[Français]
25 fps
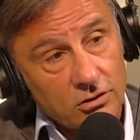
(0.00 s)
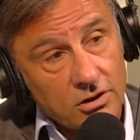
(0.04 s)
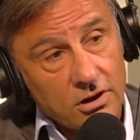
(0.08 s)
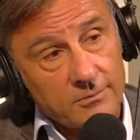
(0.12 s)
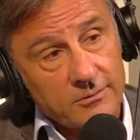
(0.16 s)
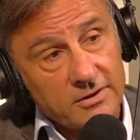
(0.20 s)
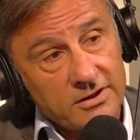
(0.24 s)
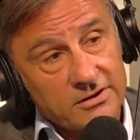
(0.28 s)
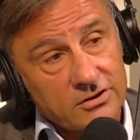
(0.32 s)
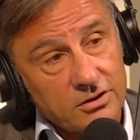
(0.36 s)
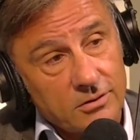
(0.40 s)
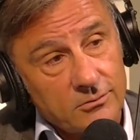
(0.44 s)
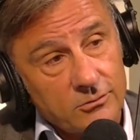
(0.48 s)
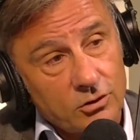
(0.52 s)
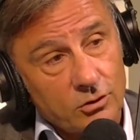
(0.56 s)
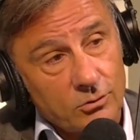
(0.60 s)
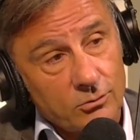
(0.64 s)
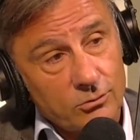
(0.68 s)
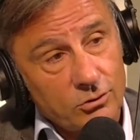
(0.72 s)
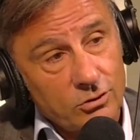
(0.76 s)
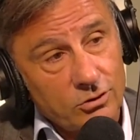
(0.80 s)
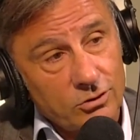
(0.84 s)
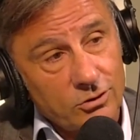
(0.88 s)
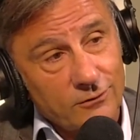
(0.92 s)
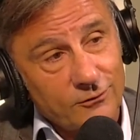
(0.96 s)
comme des
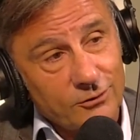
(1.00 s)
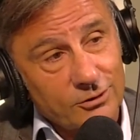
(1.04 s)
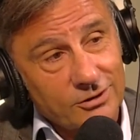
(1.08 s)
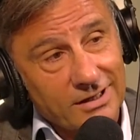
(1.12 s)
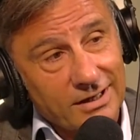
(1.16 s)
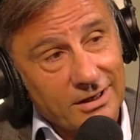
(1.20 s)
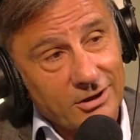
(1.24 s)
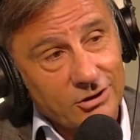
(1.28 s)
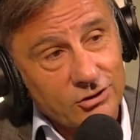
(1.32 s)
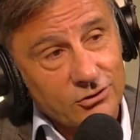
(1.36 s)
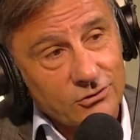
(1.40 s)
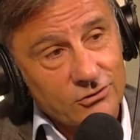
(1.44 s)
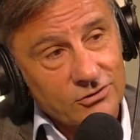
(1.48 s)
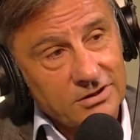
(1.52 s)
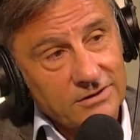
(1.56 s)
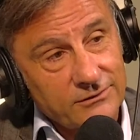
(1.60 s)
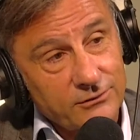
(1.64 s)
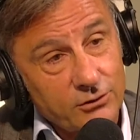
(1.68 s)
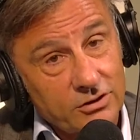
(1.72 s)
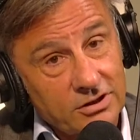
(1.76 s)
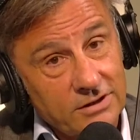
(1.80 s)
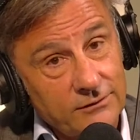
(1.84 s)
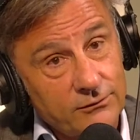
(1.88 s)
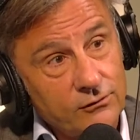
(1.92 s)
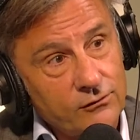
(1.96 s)
somnambules dans votre agence, il
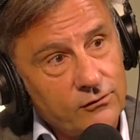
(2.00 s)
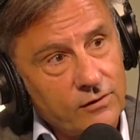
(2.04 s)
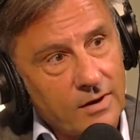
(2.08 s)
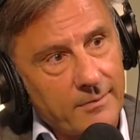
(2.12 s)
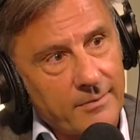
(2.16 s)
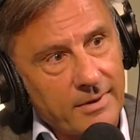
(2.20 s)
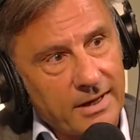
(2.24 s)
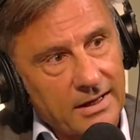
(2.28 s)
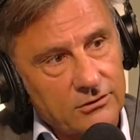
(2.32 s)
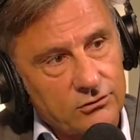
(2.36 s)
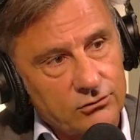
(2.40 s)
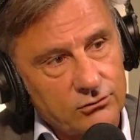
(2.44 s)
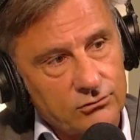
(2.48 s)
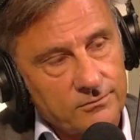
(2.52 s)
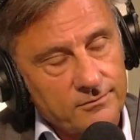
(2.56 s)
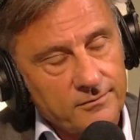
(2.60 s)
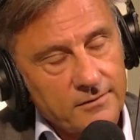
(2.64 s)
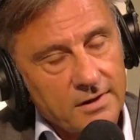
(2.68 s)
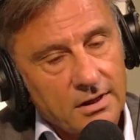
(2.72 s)
faut qu'ils vous voient partout.